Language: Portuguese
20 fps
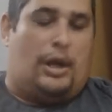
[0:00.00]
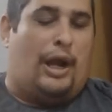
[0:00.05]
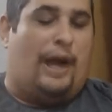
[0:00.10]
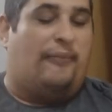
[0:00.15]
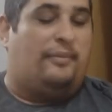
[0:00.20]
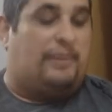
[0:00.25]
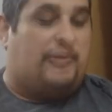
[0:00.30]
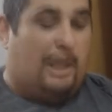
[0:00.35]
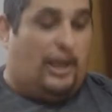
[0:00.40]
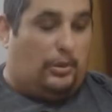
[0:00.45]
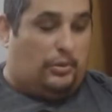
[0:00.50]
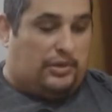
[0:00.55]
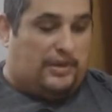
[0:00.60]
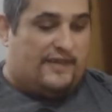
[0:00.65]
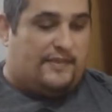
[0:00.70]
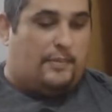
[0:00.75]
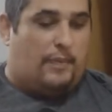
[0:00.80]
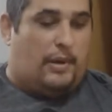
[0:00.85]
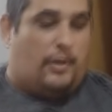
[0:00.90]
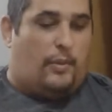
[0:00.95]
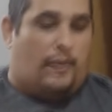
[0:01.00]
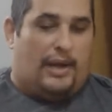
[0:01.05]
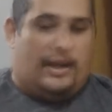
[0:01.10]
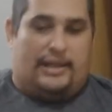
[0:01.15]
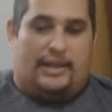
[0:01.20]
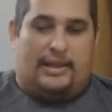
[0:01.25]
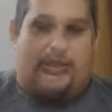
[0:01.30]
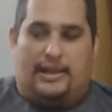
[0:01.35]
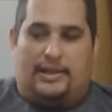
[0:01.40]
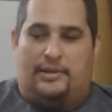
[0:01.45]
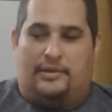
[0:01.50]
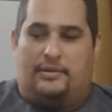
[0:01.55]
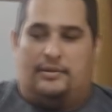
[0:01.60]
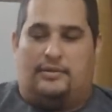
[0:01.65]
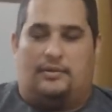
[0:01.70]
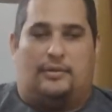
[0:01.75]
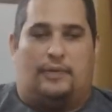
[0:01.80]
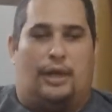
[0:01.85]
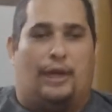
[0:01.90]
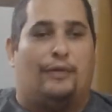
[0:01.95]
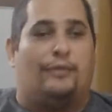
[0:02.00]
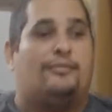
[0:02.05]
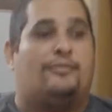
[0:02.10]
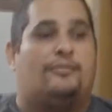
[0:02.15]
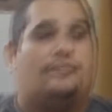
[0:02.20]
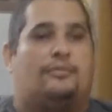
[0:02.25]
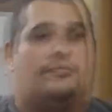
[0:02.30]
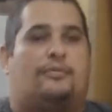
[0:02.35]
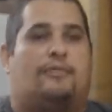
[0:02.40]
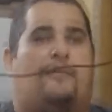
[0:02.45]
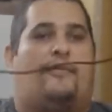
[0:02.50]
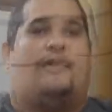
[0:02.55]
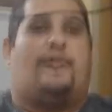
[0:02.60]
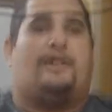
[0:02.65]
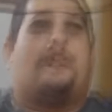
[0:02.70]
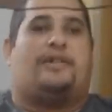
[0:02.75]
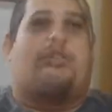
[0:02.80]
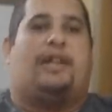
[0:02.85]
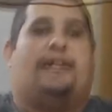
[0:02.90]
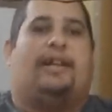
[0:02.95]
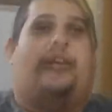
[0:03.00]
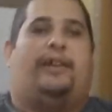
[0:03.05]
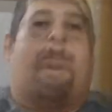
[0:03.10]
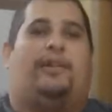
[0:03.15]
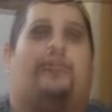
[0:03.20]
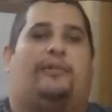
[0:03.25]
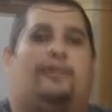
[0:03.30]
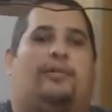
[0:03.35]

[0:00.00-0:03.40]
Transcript: Cabo de altíssima qualidade, ó. Dá um, uma afastada aí,